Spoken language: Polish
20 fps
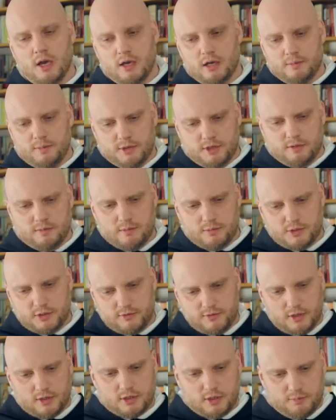I będziemy przez
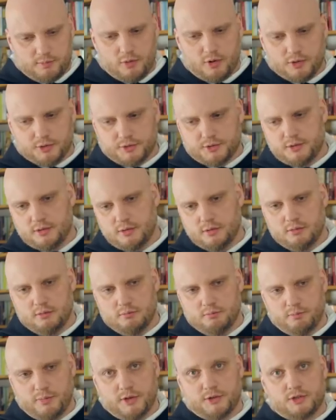Wielki Post
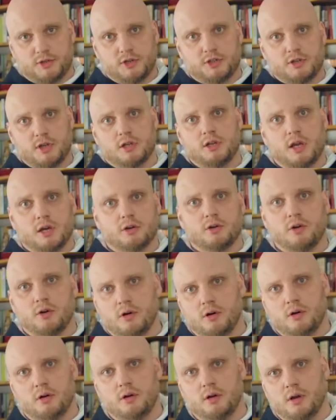patrzeć na
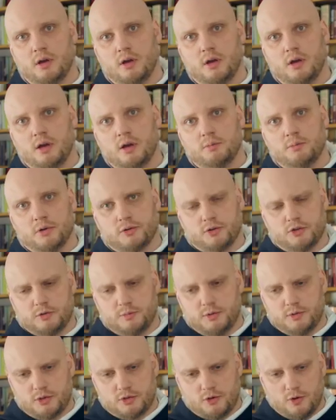Niego, po to,
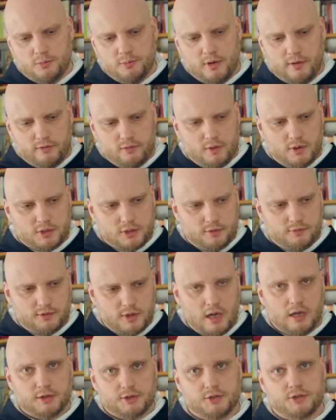żeby też objawiła się w
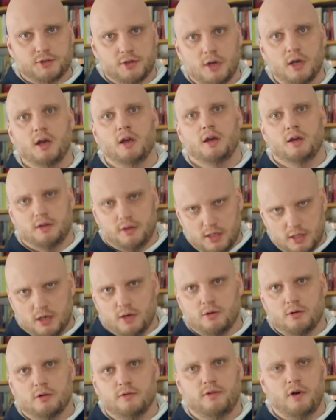nas ta
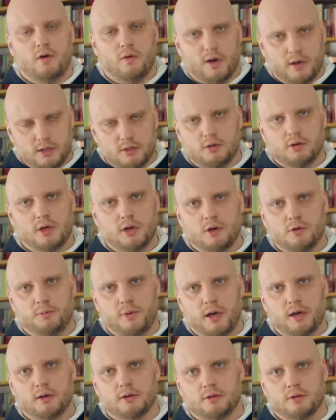Jego chwała i to Jego
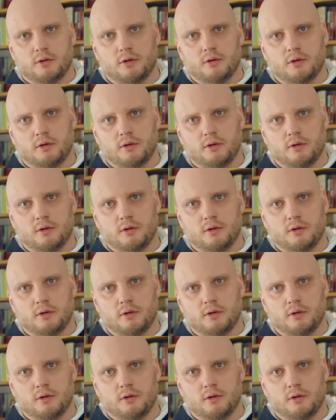piękno.